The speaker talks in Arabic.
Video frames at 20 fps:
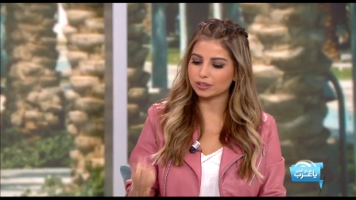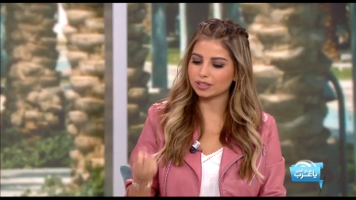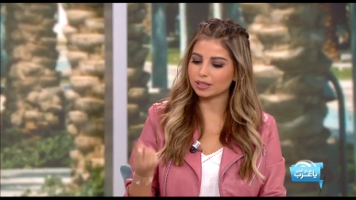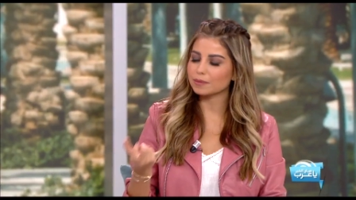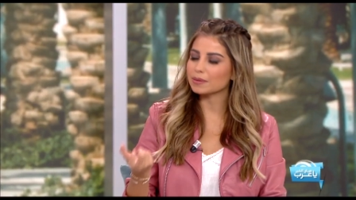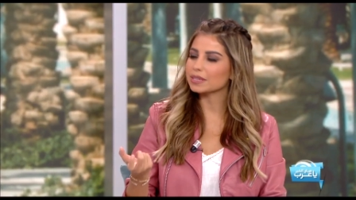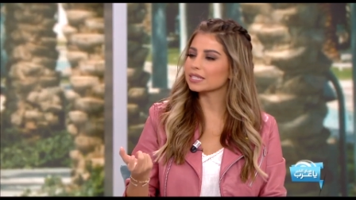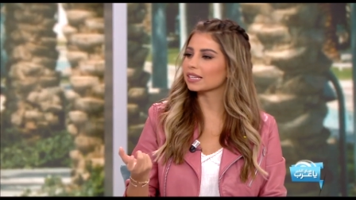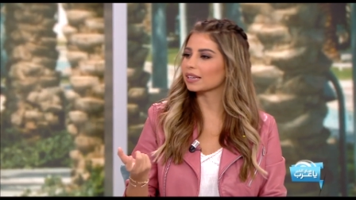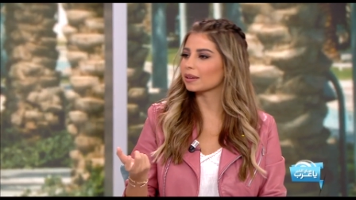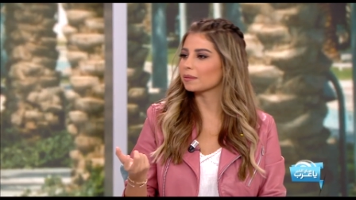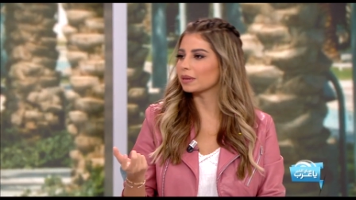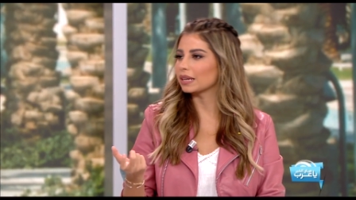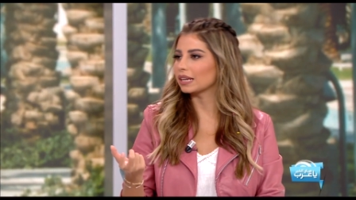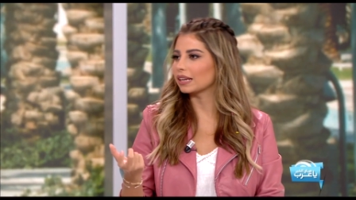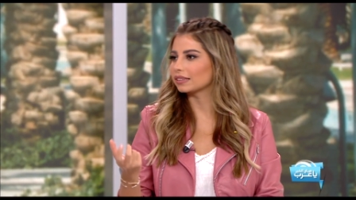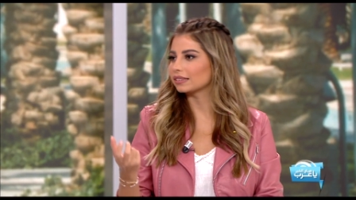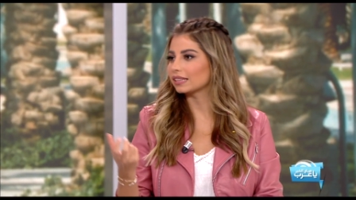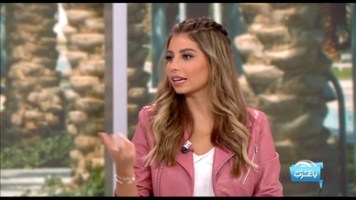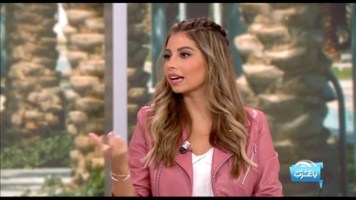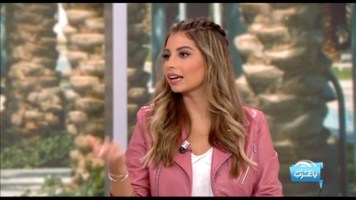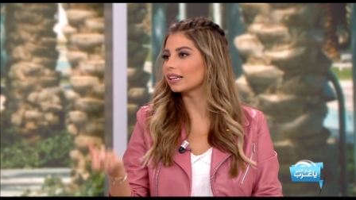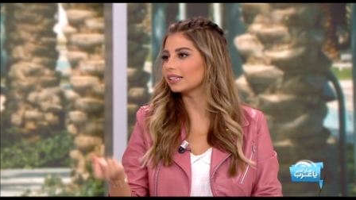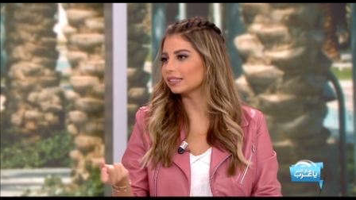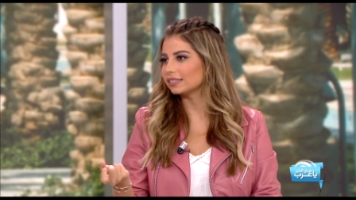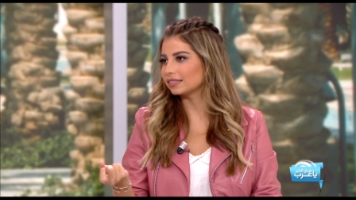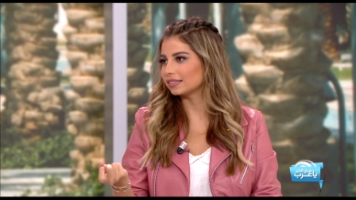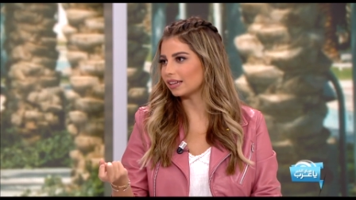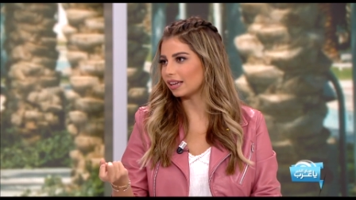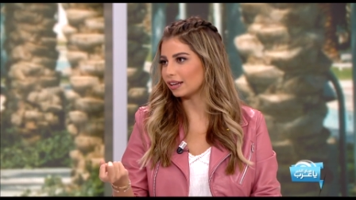تتمسكي
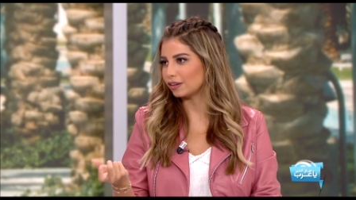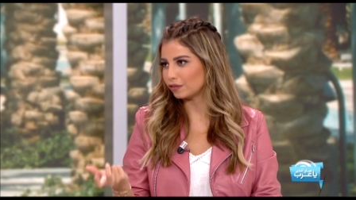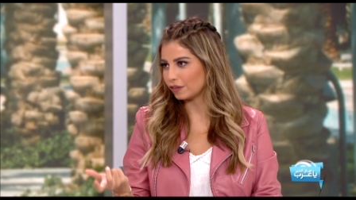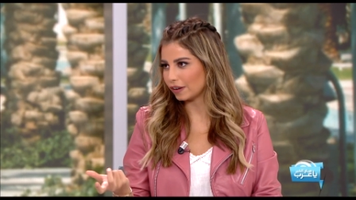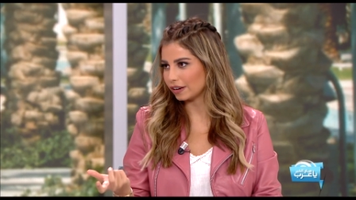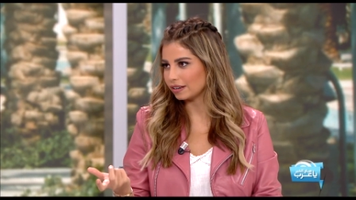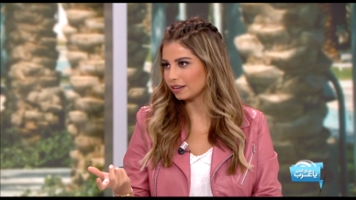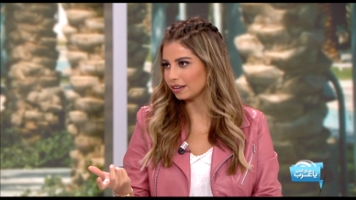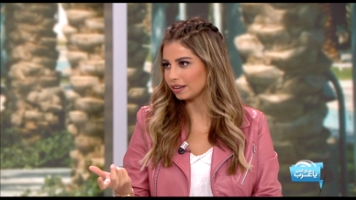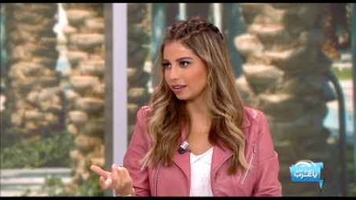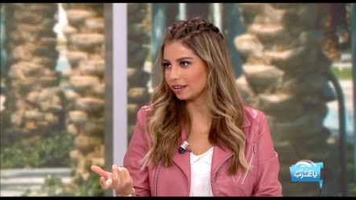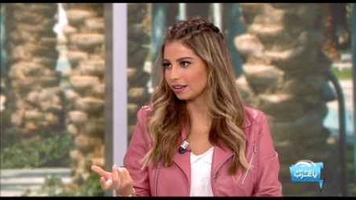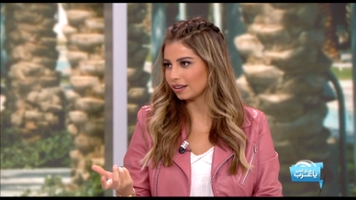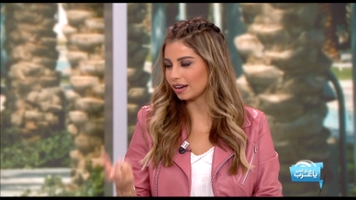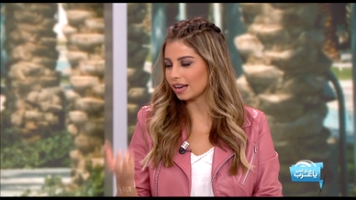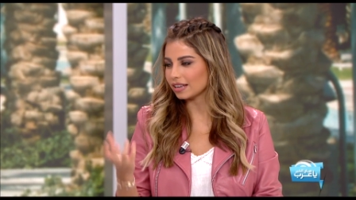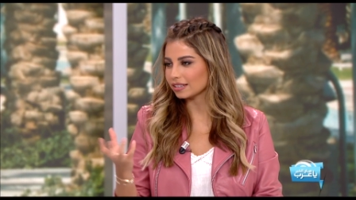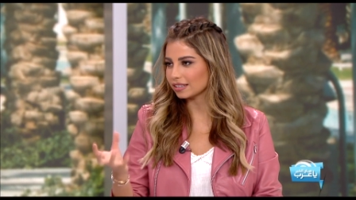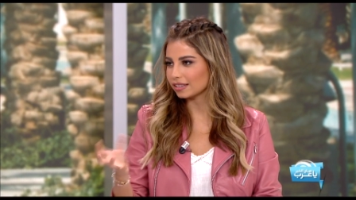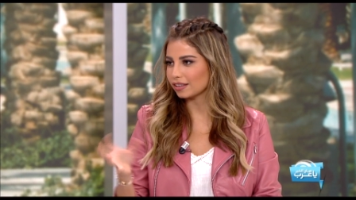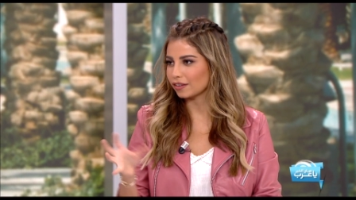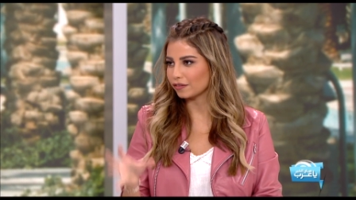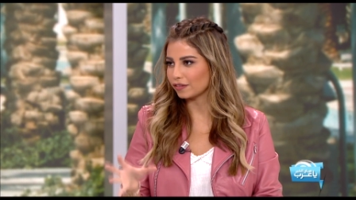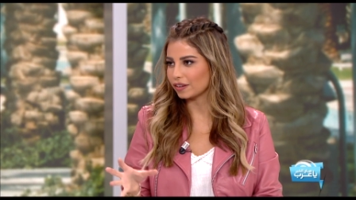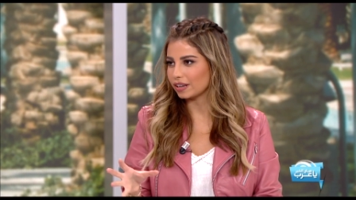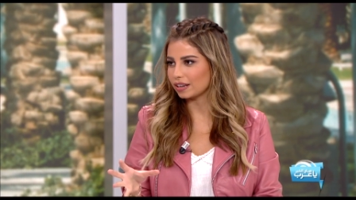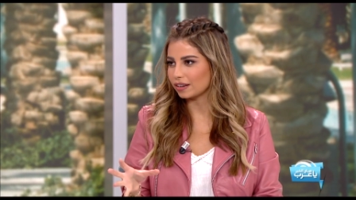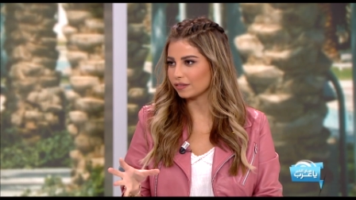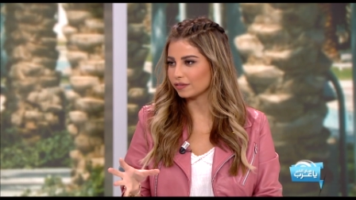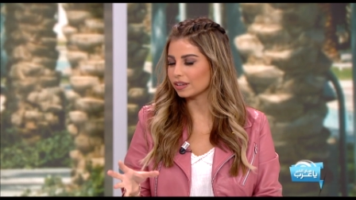بالتقاليد الفن نعم خاصه نعم في
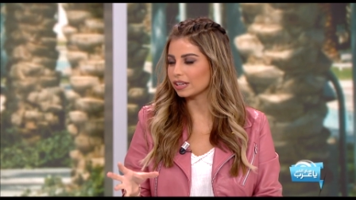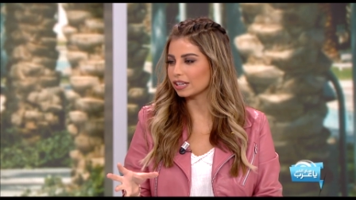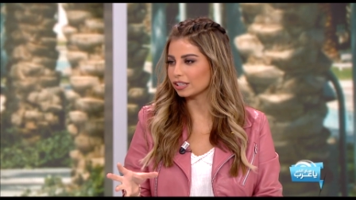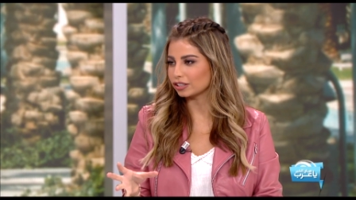الفن نعم